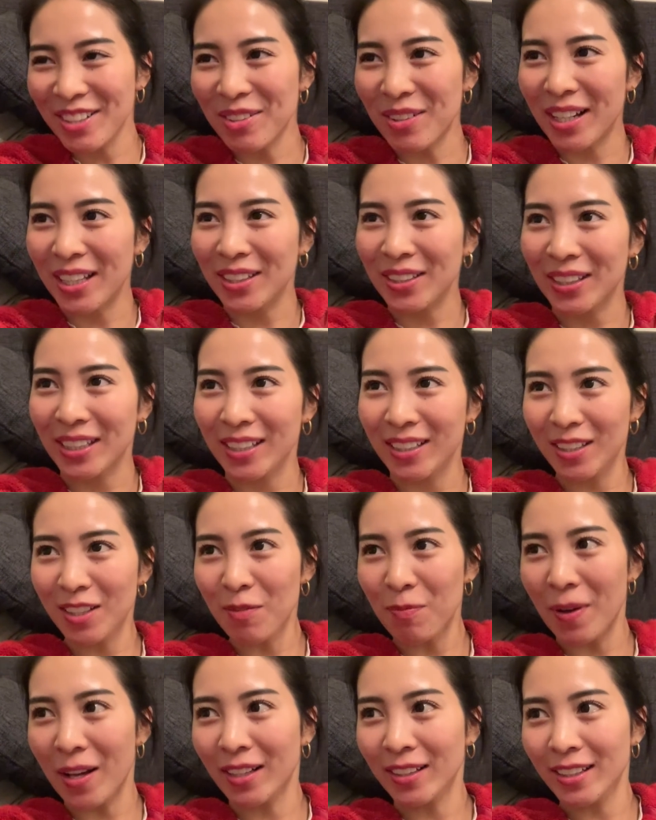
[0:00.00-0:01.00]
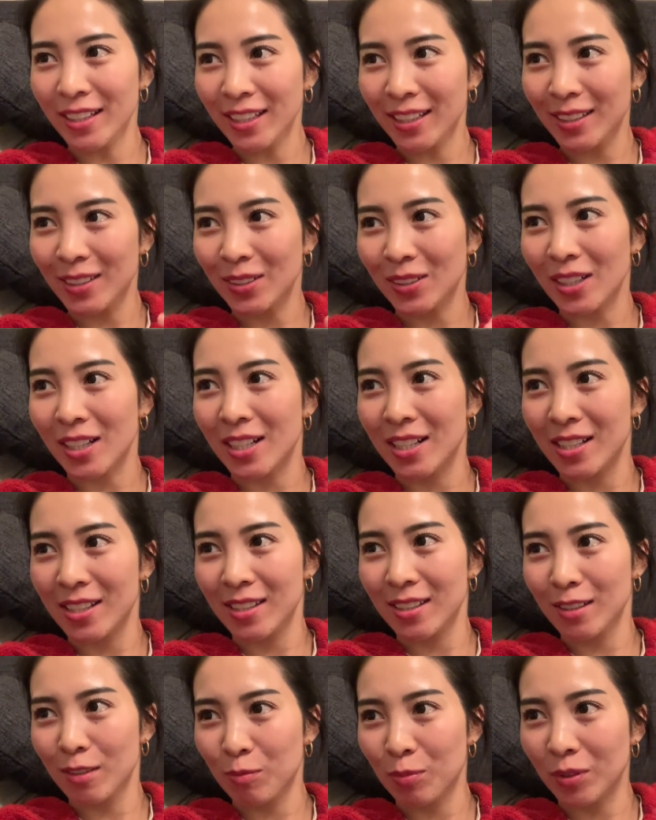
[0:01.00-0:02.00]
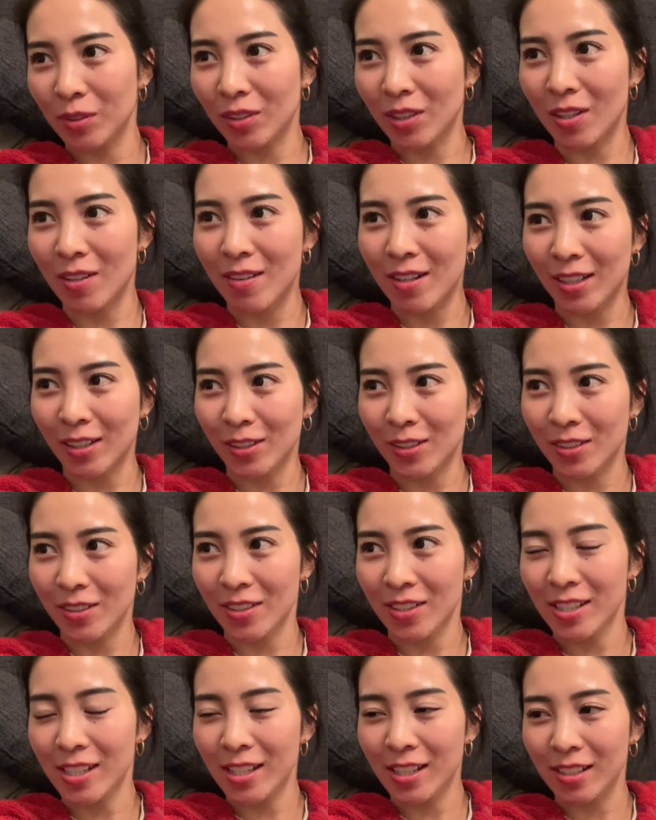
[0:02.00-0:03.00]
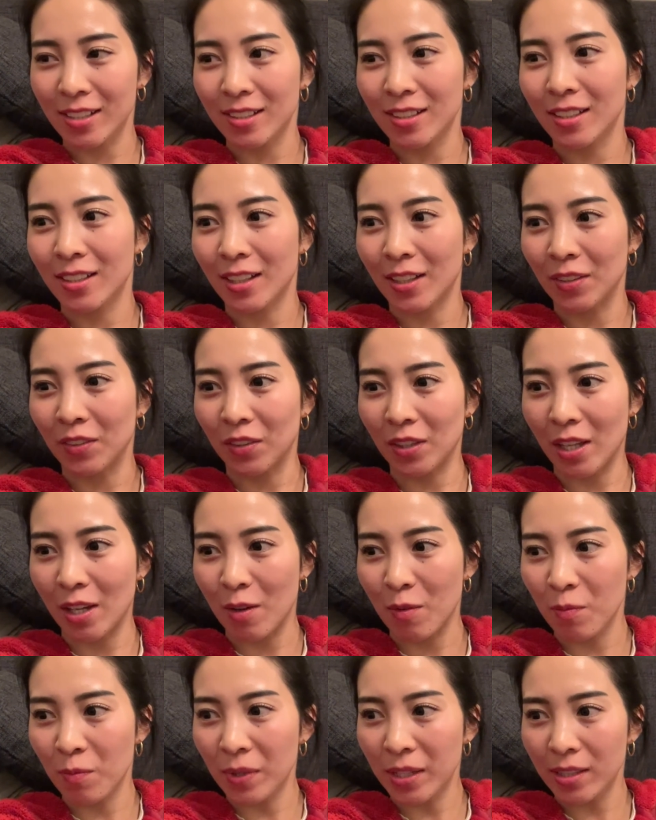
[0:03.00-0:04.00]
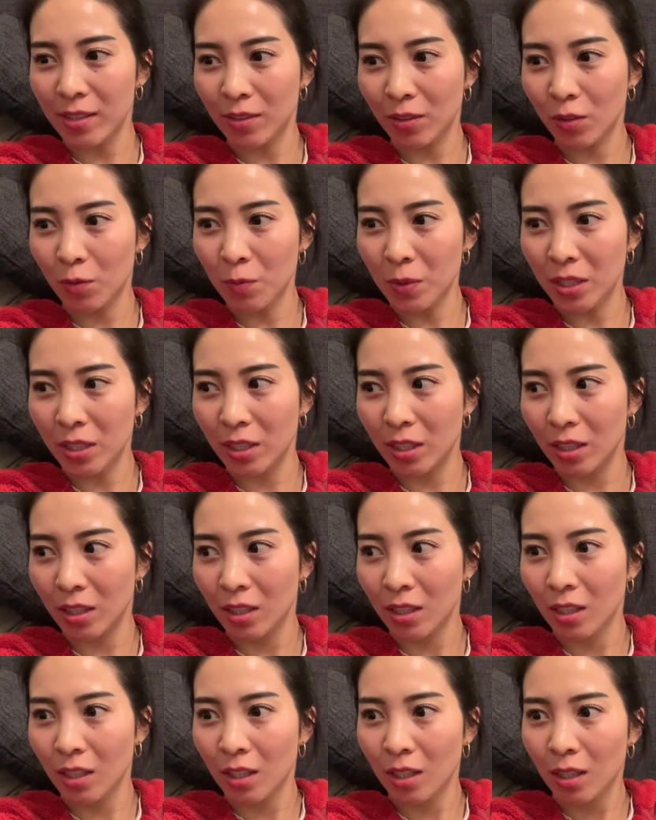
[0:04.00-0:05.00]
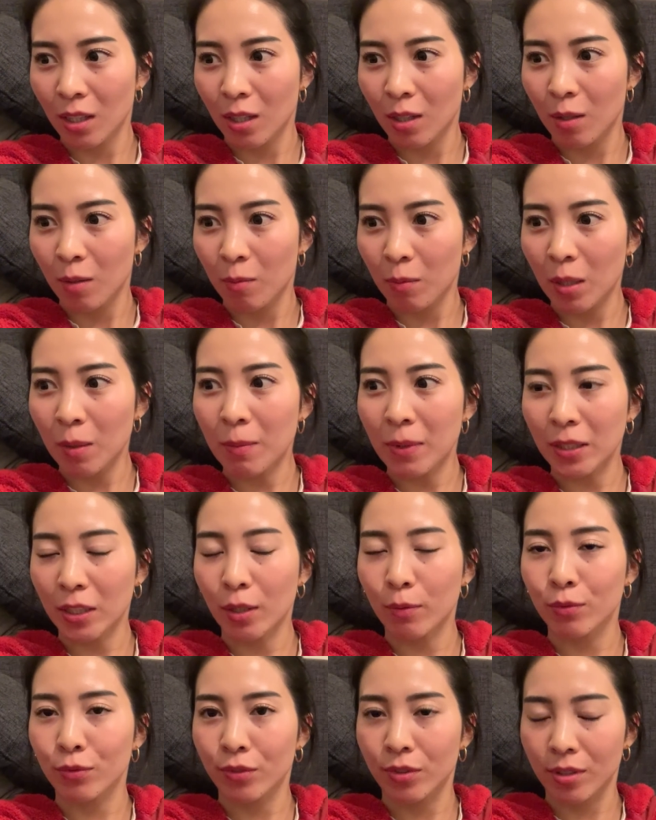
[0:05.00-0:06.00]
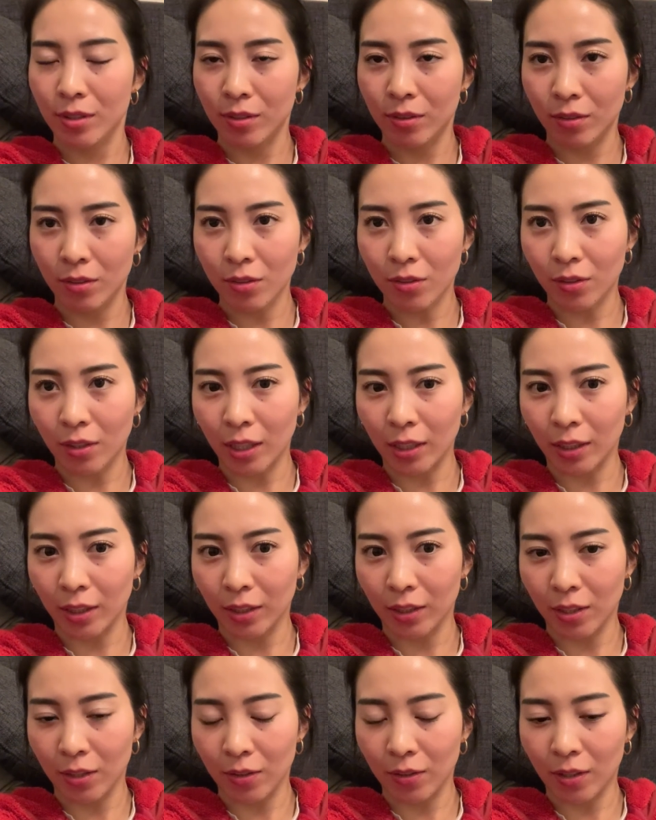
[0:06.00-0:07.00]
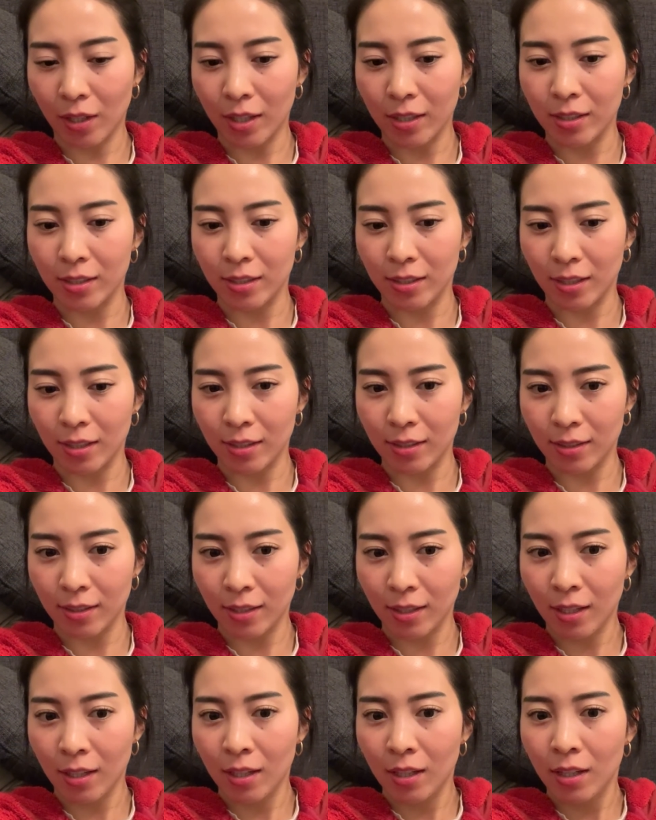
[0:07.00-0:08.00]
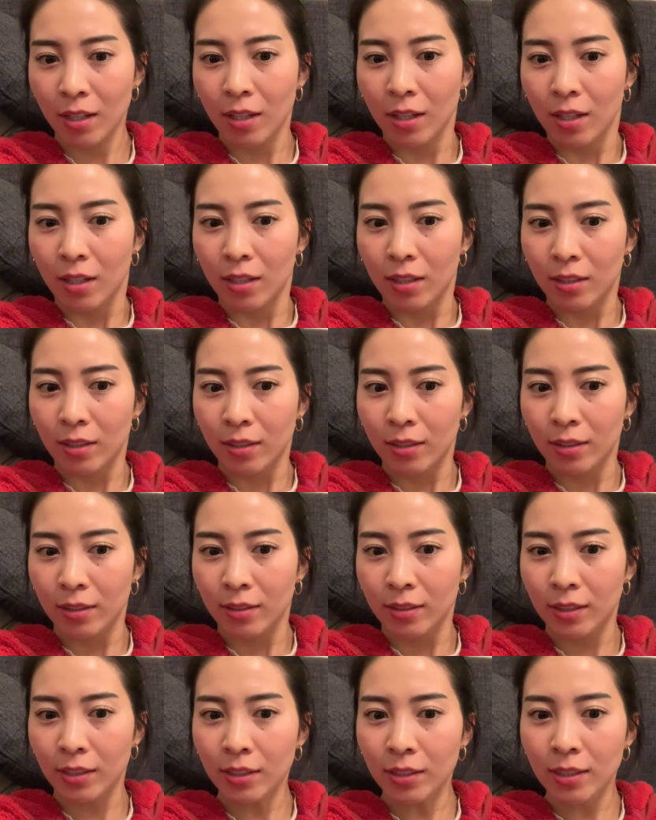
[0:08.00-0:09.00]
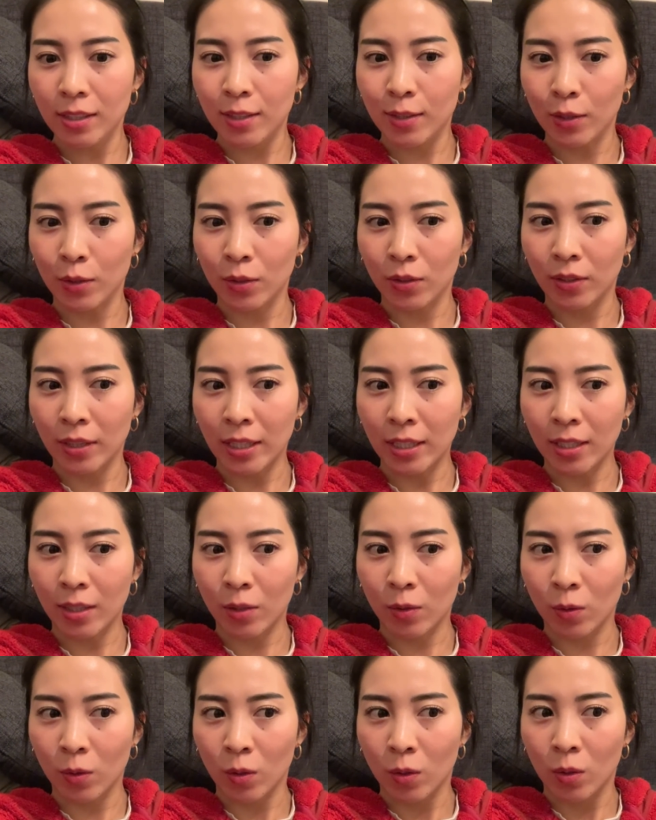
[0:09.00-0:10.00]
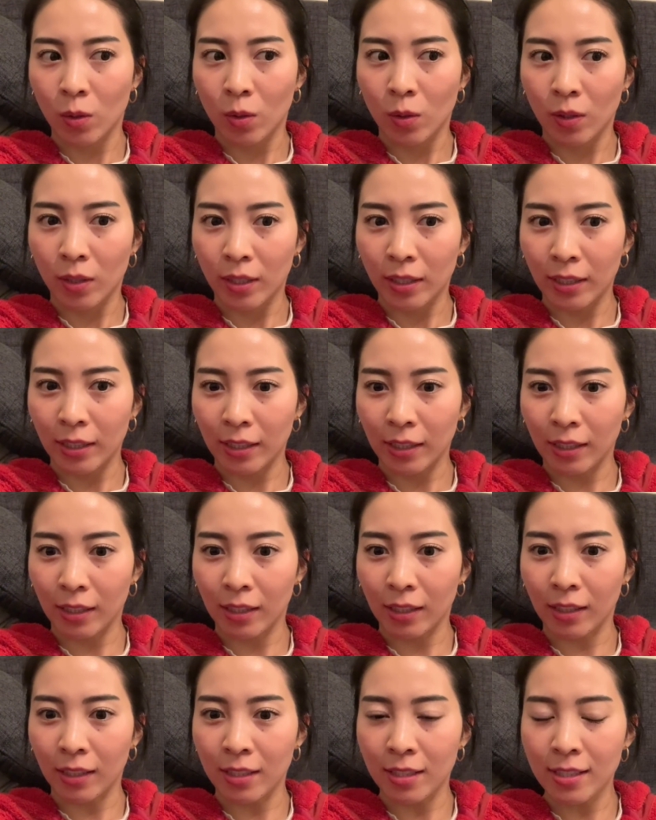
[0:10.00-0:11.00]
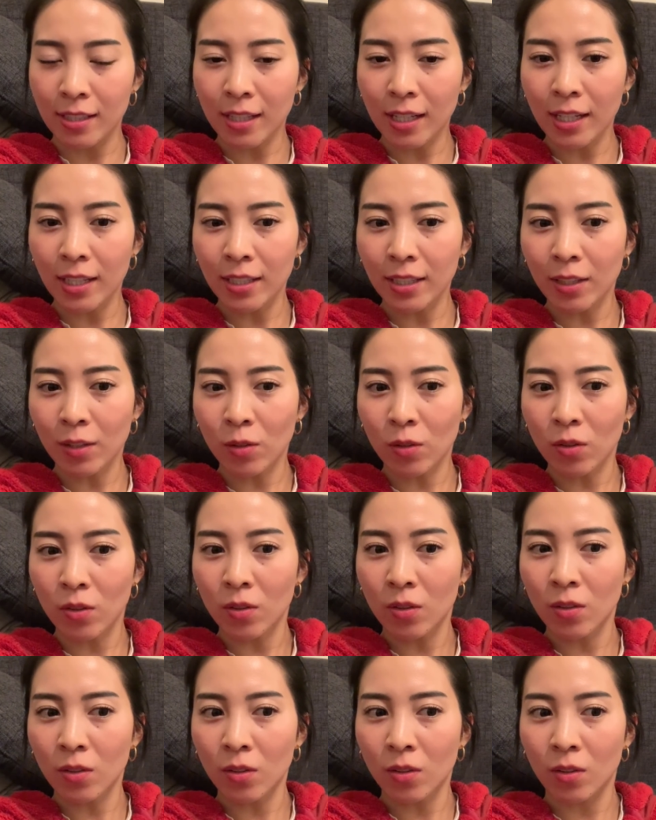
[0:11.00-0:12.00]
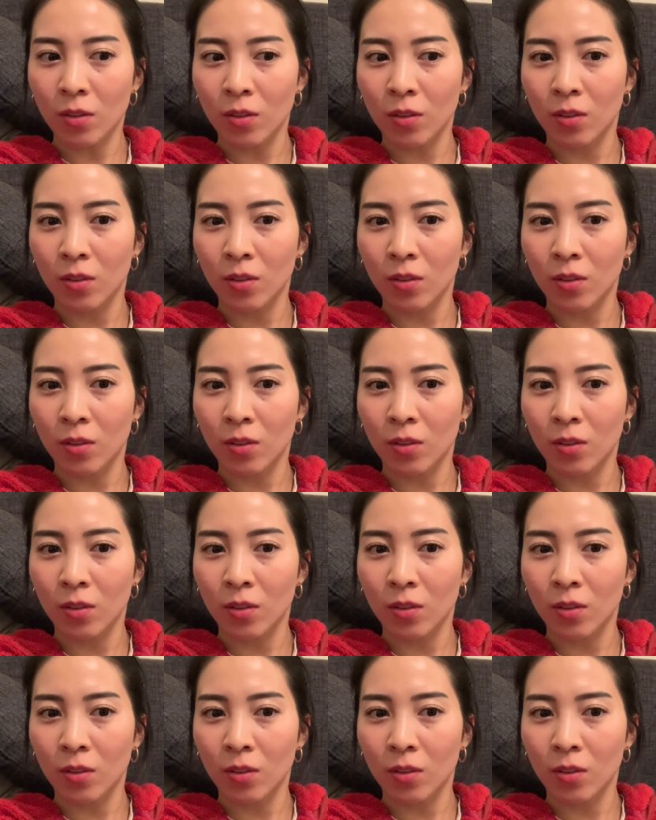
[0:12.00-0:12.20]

でもあの昼のパンケーキとかスープとかはこうシェアしてたのでまあそこまでまあまあ多分普通の量かなっていう感じですなのでそのなんだろう一概にこう